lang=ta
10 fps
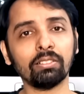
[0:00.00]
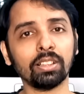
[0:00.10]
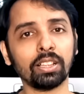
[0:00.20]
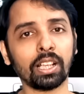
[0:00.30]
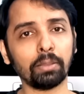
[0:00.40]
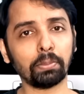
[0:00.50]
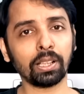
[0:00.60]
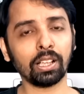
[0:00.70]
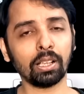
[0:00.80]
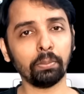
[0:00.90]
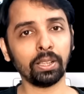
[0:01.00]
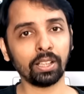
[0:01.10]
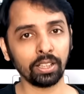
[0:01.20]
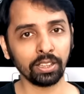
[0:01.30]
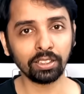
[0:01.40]
நல்லவங்களே நினைப்பாங்களா
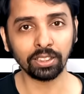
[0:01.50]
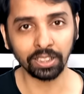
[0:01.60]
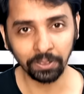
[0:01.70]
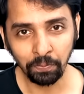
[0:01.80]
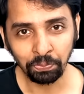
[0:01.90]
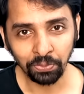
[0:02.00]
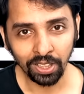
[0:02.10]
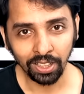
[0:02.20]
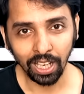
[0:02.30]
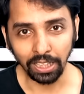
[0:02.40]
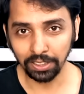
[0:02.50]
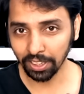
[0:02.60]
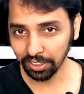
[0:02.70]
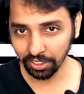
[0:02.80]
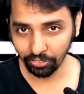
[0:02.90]
அப்படின்னு இருக்குங்க
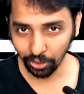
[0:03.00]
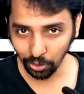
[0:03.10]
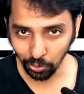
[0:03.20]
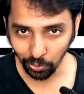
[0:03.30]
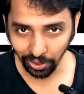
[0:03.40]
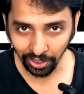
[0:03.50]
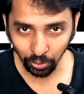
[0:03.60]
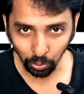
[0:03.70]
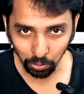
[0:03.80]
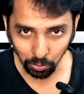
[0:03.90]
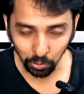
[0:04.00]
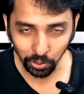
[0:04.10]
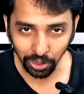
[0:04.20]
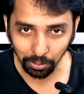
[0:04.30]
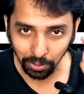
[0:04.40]
அதுதான் இந்த வீடியோவுடைய ரொம்ப
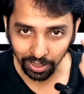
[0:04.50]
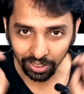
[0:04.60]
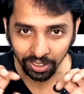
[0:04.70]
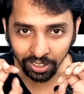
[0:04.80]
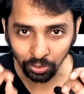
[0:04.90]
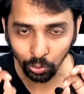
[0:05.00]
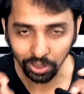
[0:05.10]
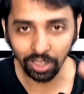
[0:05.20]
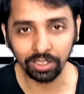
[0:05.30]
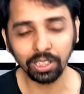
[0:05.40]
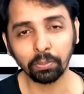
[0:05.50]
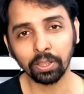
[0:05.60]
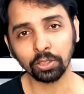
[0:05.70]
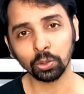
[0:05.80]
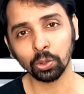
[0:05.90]
முக்கியமான உட்கருத்து
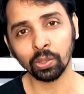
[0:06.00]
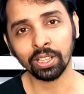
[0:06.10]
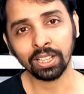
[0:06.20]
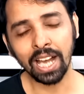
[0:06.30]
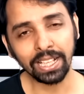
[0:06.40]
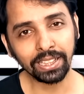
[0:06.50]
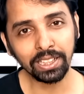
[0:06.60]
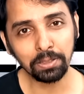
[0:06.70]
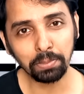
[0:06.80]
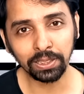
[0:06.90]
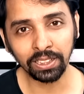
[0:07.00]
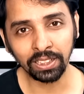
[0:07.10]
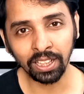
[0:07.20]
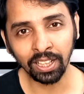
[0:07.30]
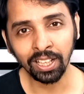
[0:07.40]
அப்படின்னு நான் சொல்லுவேன் அது என்னன்னு
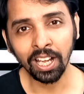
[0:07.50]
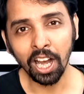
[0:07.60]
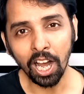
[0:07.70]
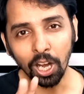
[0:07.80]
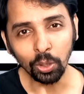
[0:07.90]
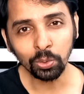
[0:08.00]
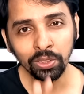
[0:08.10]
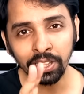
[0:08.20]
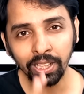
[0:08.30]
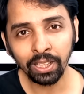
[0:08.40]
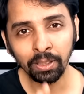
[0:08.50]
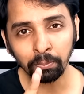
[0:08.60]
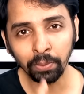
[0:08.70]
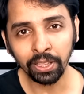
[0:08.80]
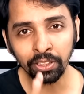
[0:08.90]
பார்த்தீங்கன்னா ஹவு தே
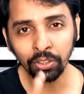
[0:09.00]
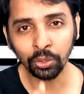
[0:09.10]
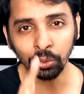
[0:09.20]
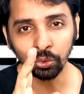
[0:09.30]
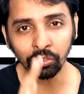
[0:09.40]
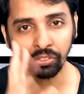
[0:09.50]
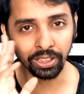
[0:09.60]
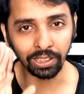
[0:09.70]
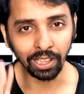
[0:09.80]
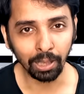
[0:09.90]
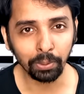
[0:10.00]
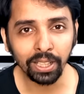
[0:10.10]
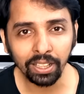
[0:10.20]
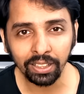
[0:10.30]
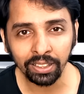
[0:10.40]
மேக் யூ ஃபீல்
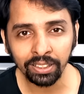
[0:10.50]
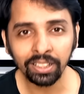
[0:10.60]
அப்படின்னா என்ன